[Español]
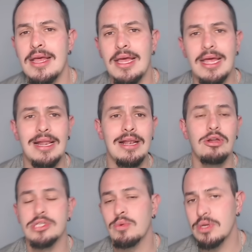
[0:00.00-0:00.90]
eh,
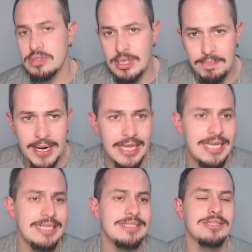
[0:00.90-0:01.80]
los acuerdos de
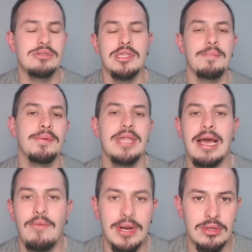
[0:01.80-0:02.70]
París y este tipo de
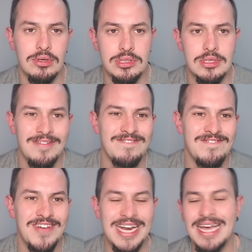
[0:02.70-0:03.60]
acuerdos
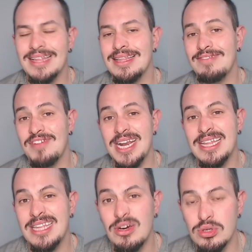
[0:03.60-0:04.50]

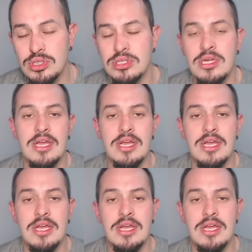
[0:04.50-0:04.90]
fanáticos